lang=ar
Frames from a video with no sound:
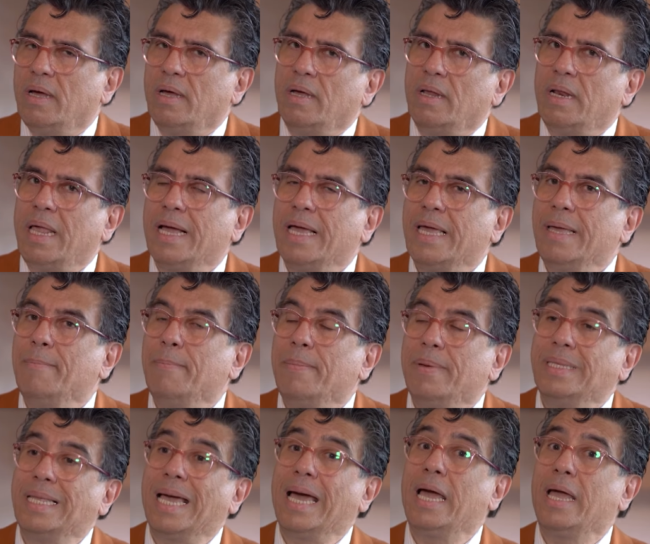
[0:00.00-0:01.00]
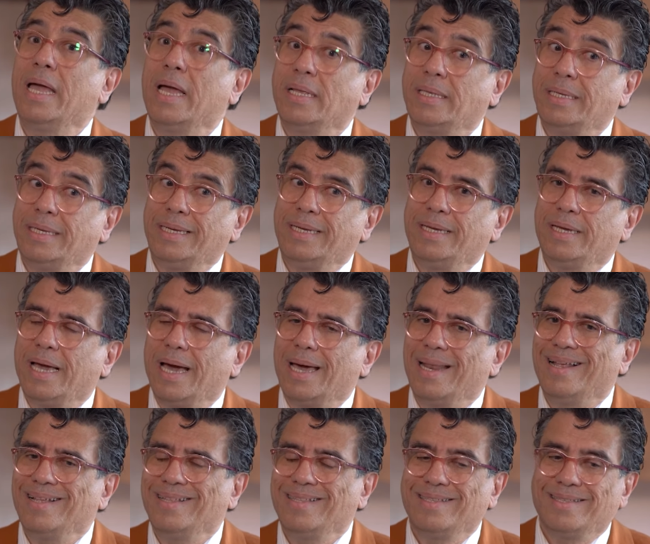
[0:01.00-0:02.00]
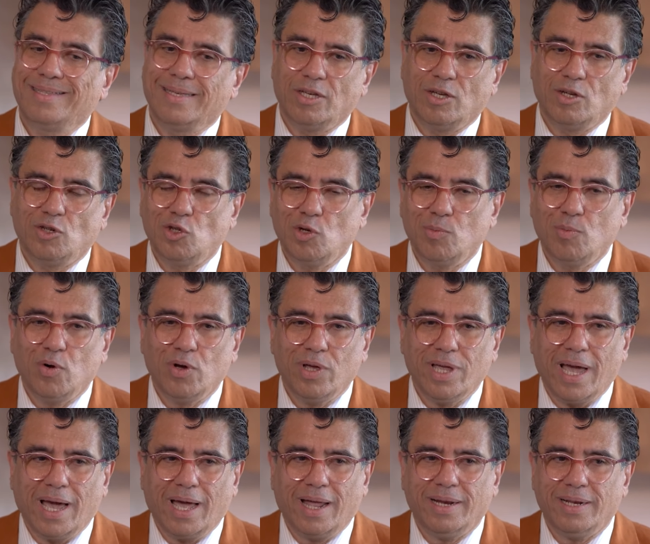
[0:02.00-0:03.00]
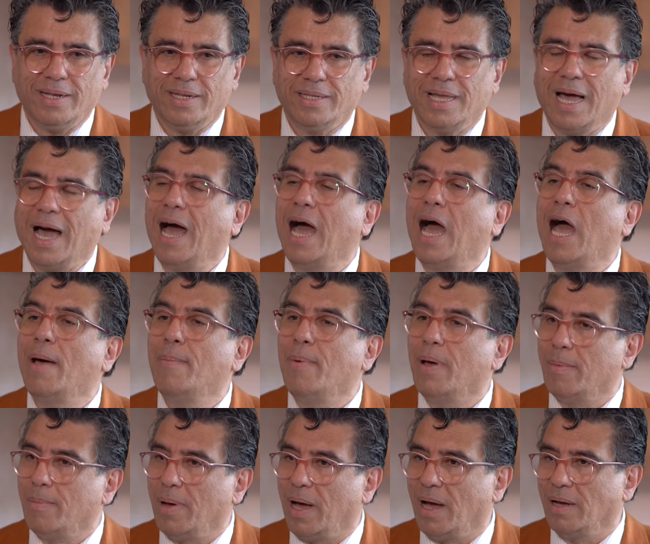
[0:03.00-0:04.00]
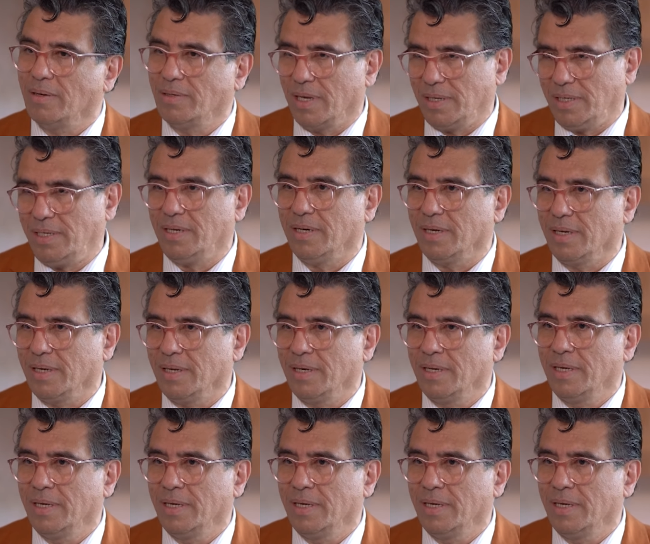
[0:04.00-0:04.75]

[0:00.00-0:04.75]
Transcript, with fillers: آه، لكن بدايتي كانت شبه يعني دعابة مع صديق